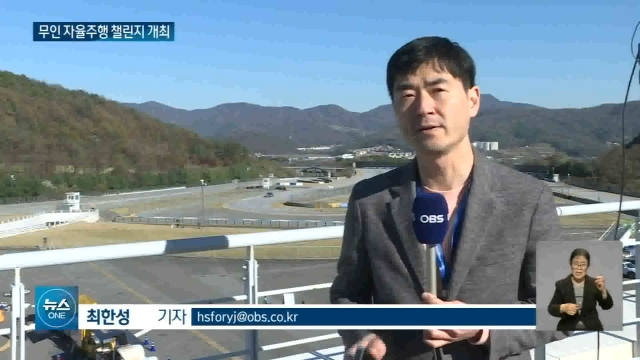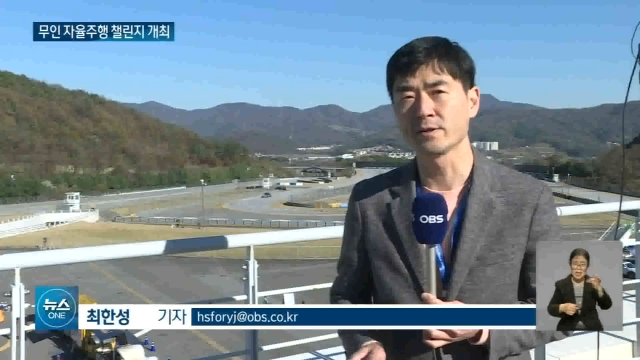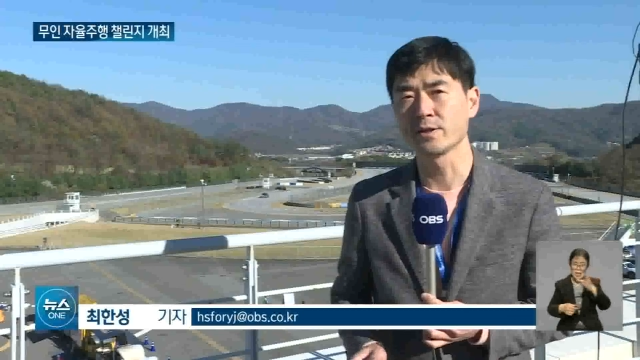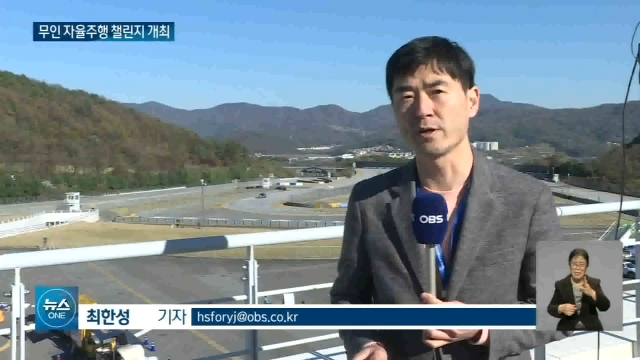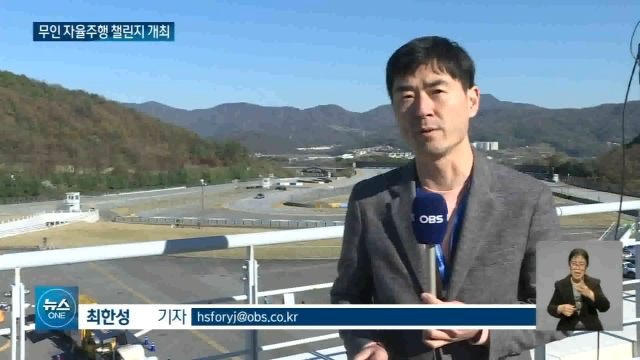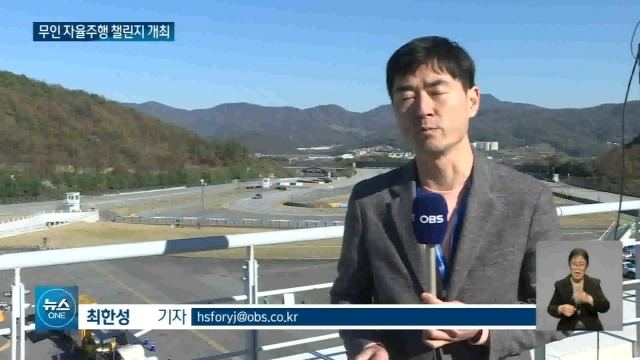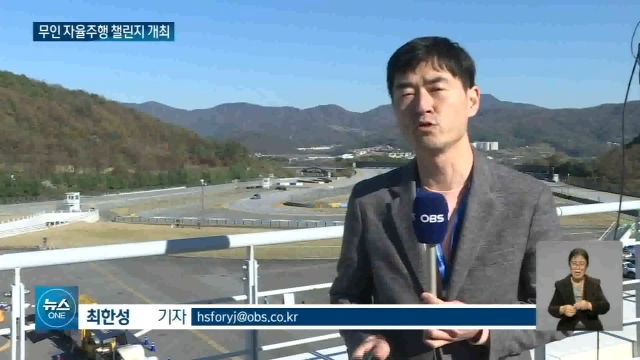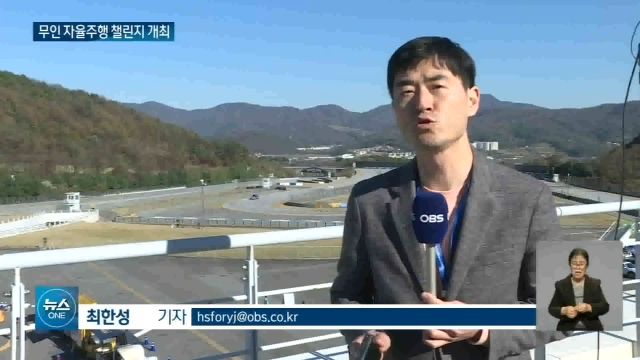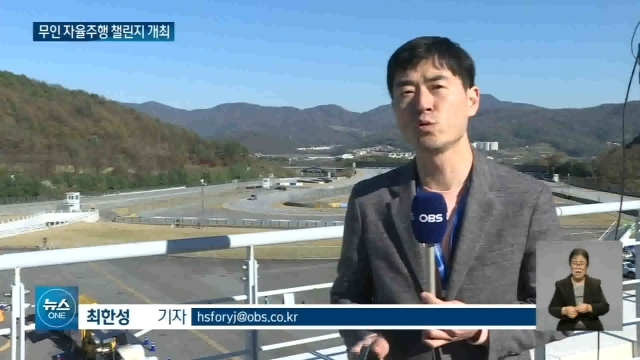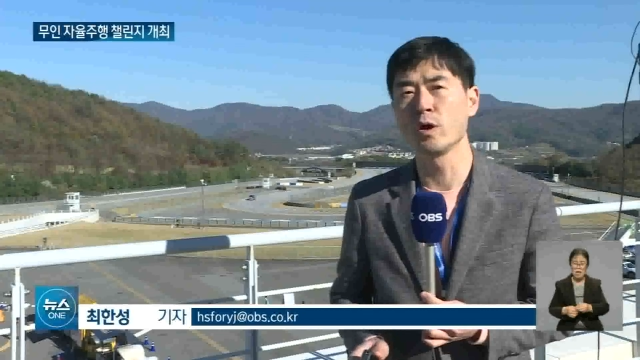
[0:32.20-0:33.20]
레이서처럼
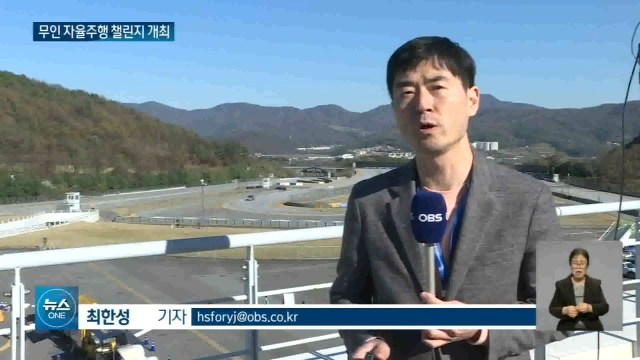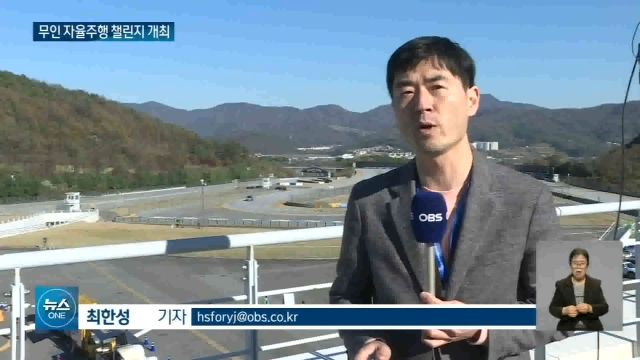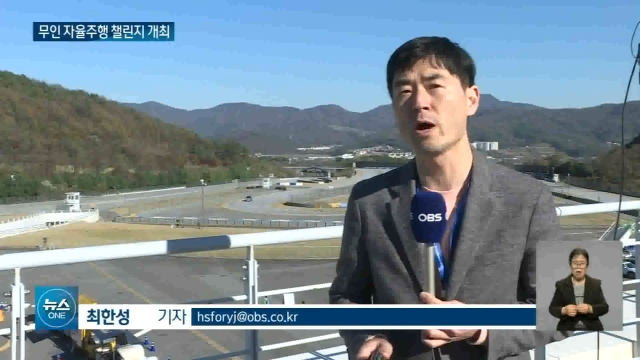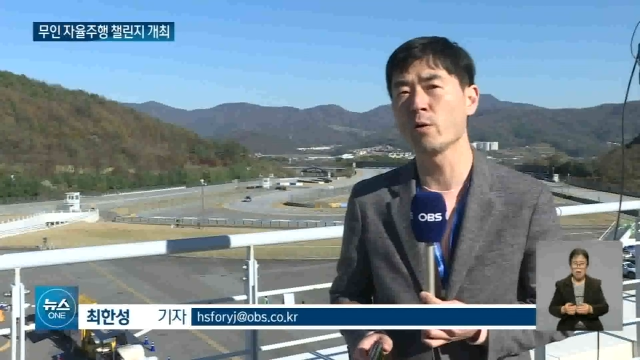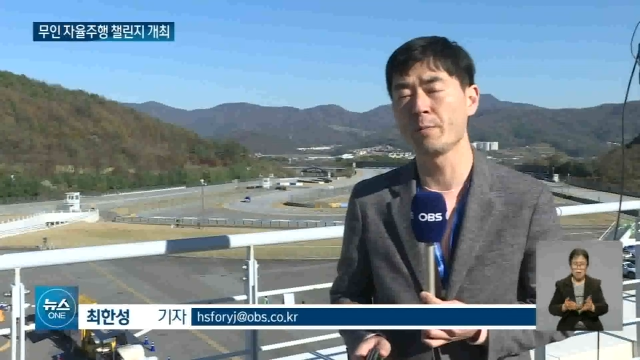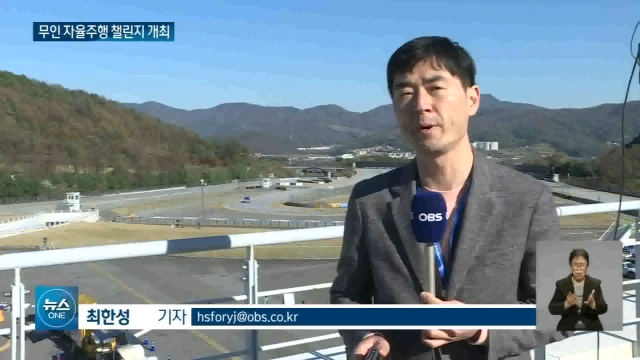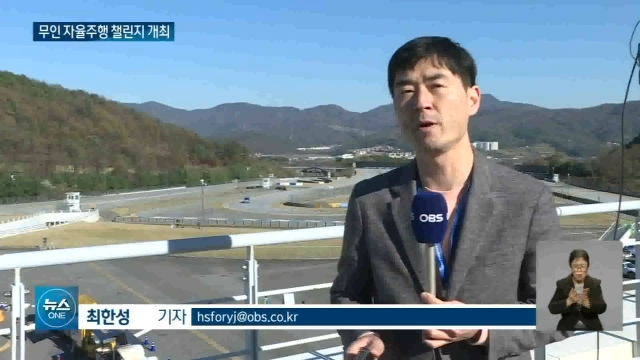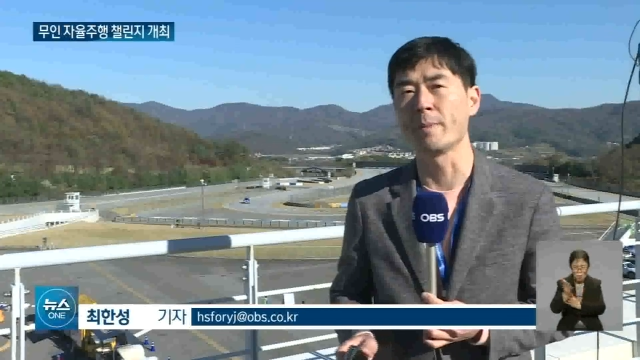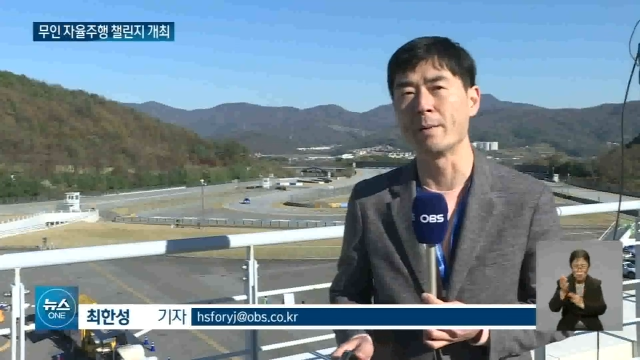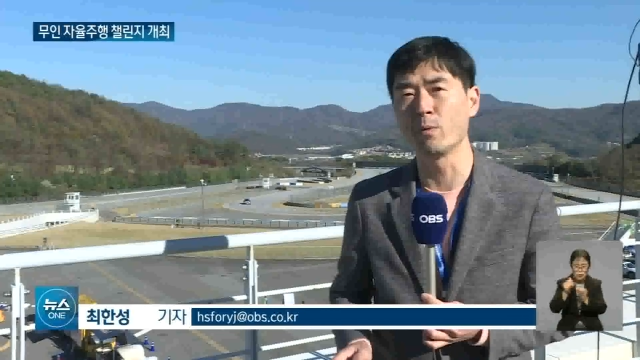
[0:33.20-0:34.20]
추월과
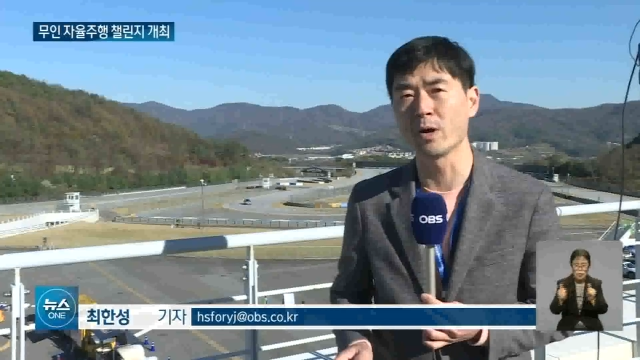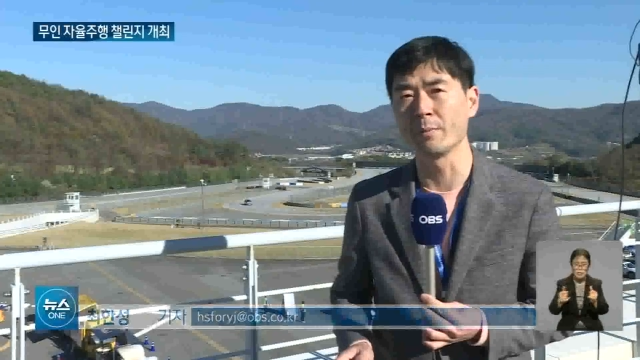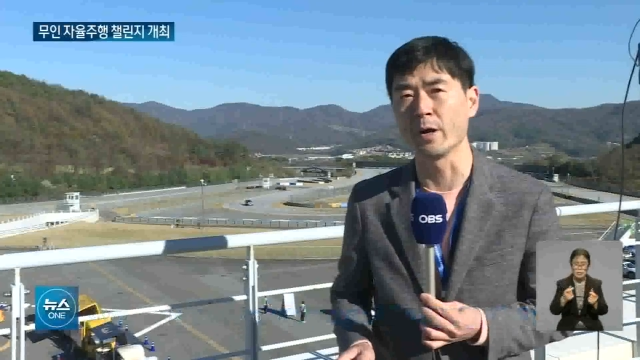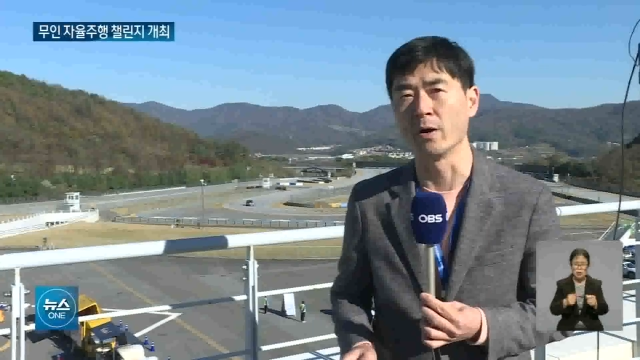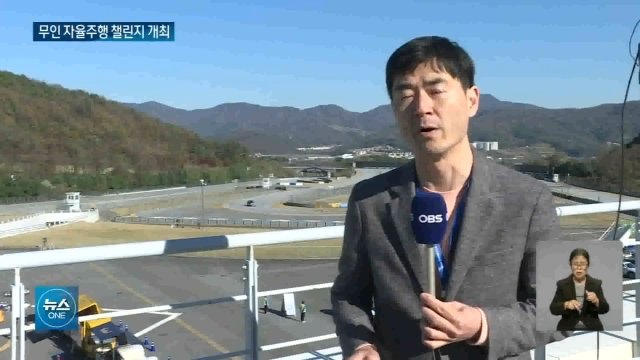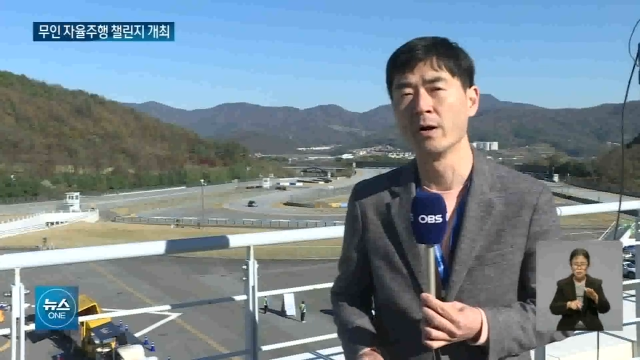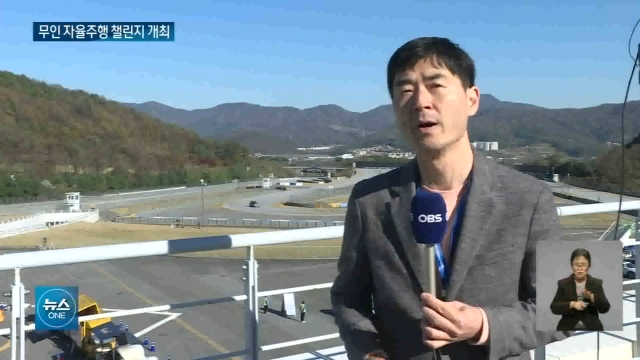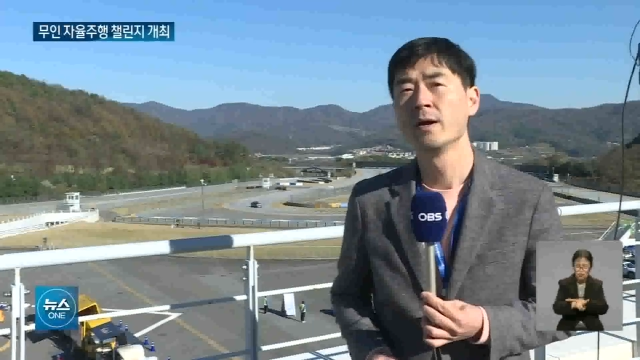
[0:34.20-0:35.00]
회피를 반복하며